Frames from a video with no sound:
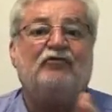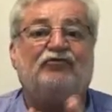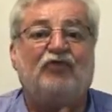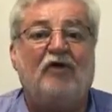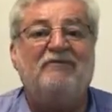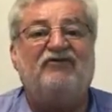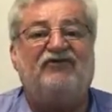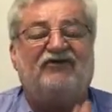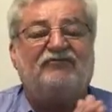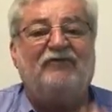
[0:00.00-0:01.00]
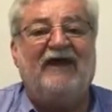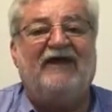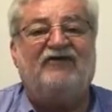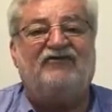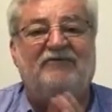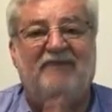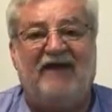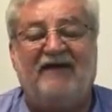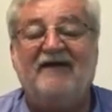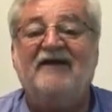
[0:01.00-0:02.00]
Os homens e as mulheres de
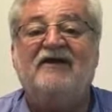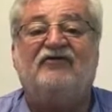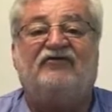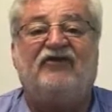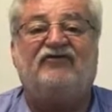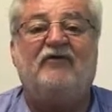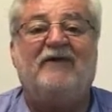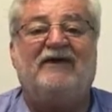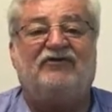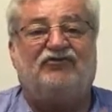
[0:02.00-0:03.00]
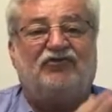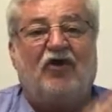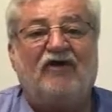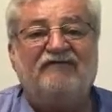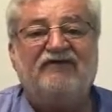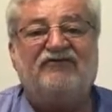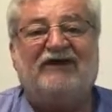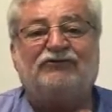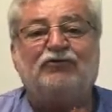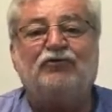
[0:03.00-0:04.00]
bem, sejam eles jovens,
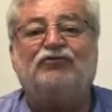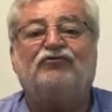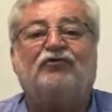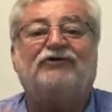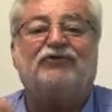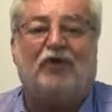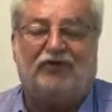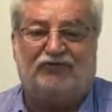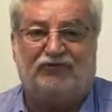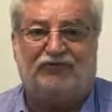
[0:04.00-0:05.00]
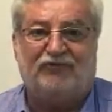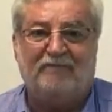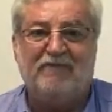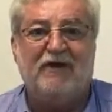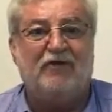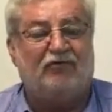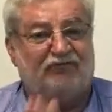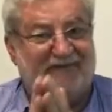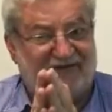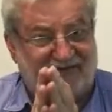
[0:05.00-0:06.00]
adultos ou idosos,
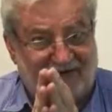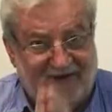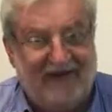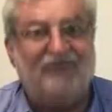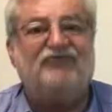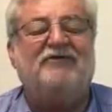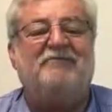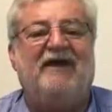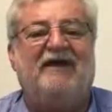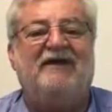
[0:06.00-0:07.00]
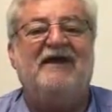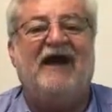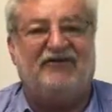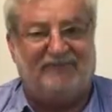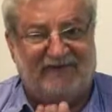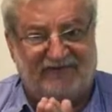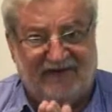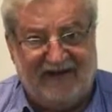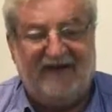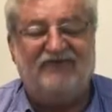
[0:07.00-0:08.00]
os brasileiros de bem, as
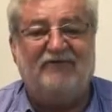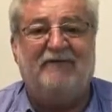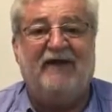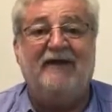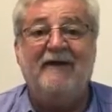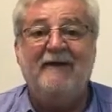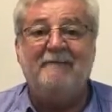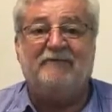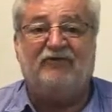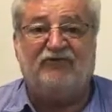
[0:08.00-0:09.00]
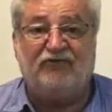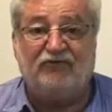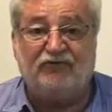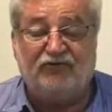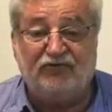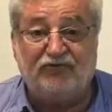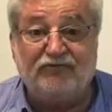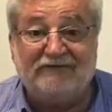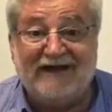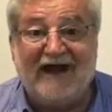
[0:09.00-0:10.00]
brasileiras de bem, precisam se
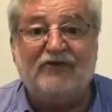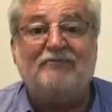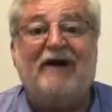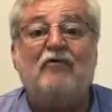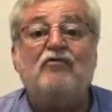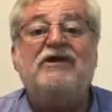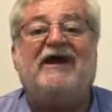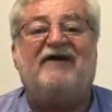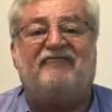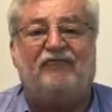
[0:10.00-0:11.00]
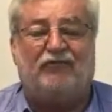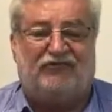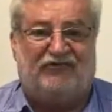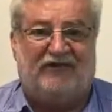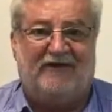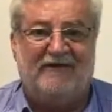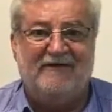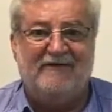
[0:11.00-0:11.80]
juntar numa única força